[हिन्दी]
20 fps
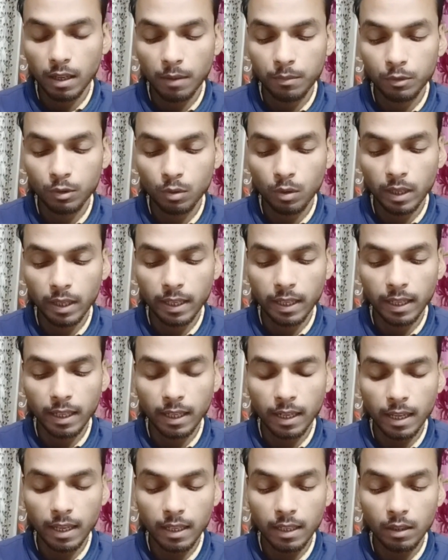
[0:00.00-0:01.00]
टर्म्स को एग्री
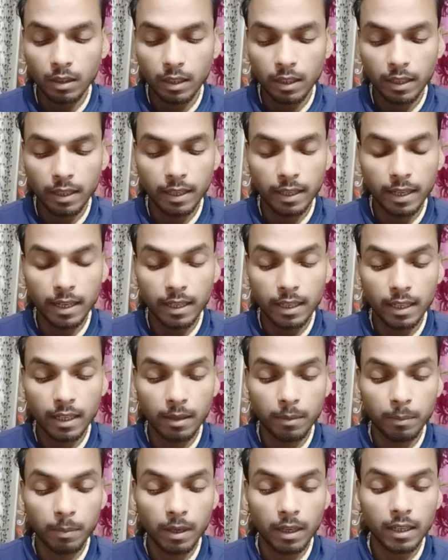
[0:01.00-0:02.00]
करना है क्रिएट
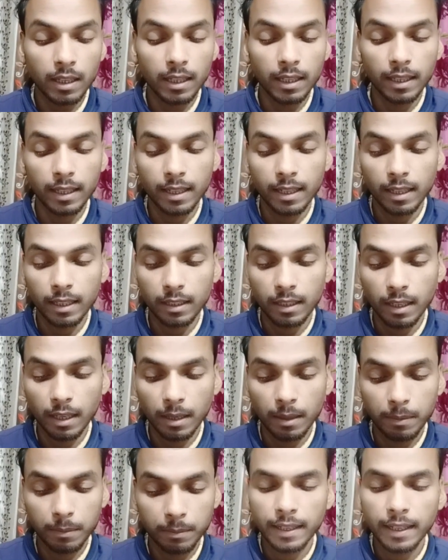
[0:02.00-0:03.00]
लिंक पर क्लिक कर देना
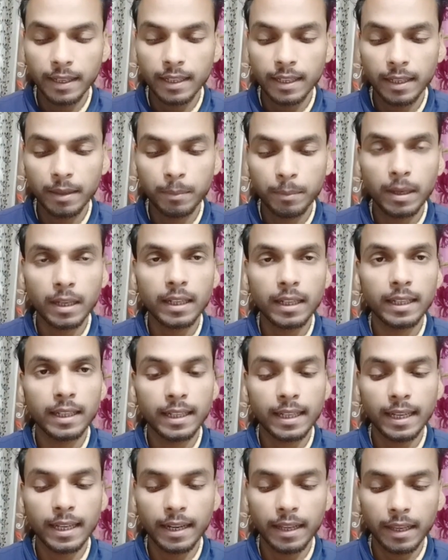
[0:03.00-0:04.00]
है क्रिएट लिंक पर
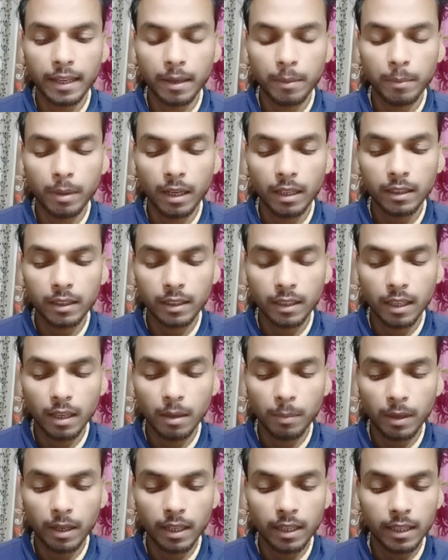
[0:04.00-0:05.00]
क्लिक करने के बाद
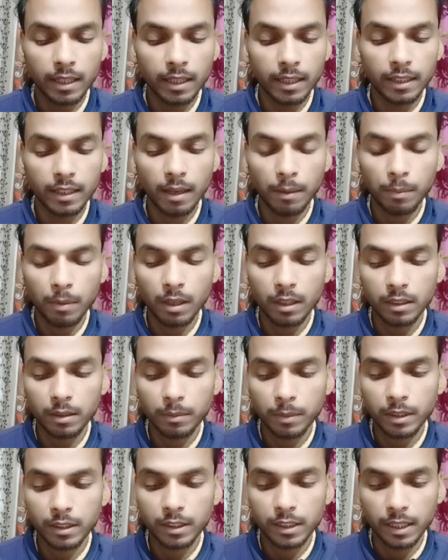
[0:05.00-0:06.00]
यहाँ पर एक लिंक आपका
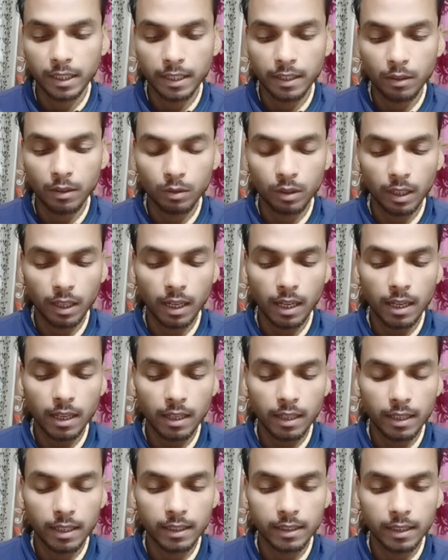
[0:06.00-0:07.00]
सामने जनरेट हो जाएगा
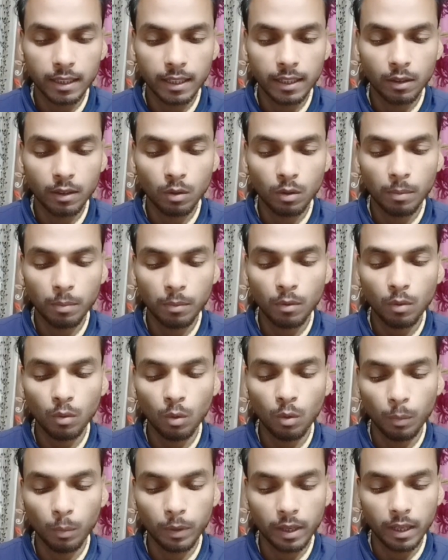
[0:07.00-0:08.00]
इस लिंक को आपको
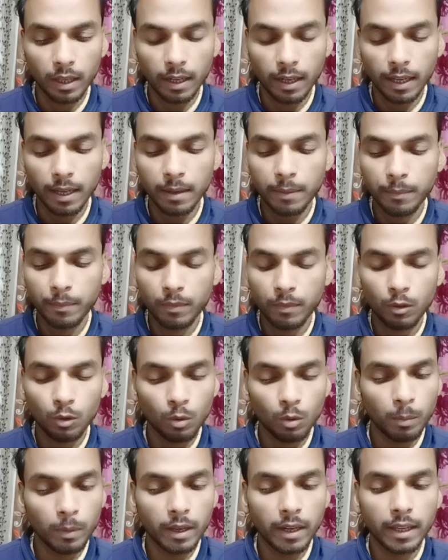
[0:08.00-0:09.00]
कॉपी करना है
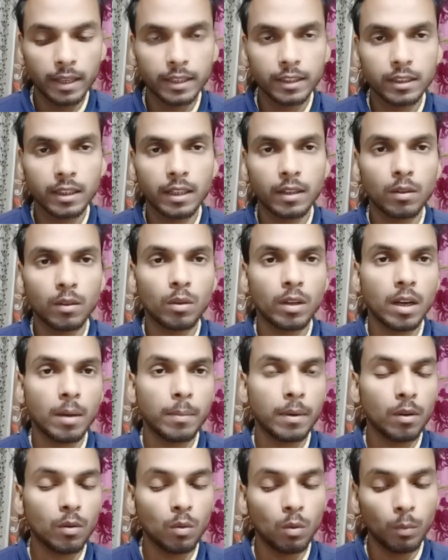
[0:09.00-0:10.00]
तो मैंने इस लिंक को
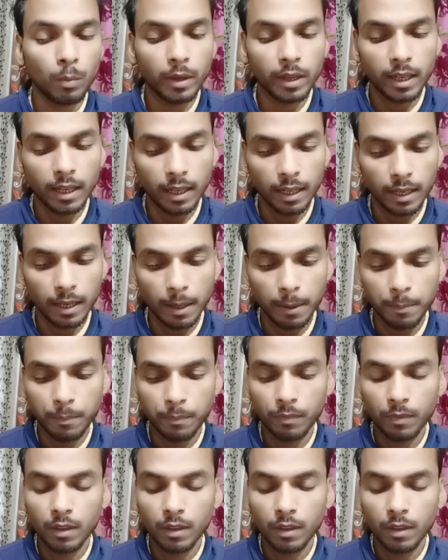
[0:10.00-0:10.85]
यहाँ पर कॉपी कर लिया